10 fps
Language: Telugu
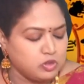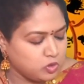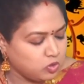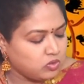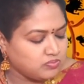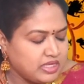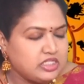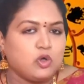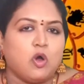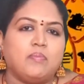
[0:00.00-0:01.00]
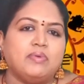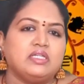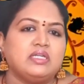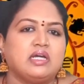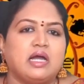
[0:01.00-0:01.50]
సో మంచి
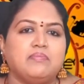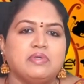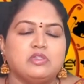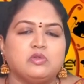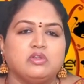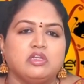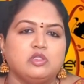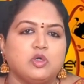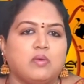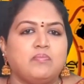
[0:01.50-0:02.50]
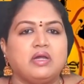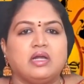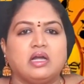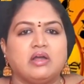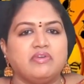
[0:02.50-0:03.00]
కోఆపరేషన్ కనిపిస్తుంది జాబ్
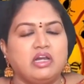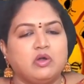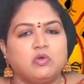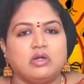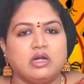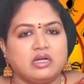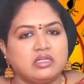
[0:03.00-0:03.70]
పరంగా వీళ్ళకున్న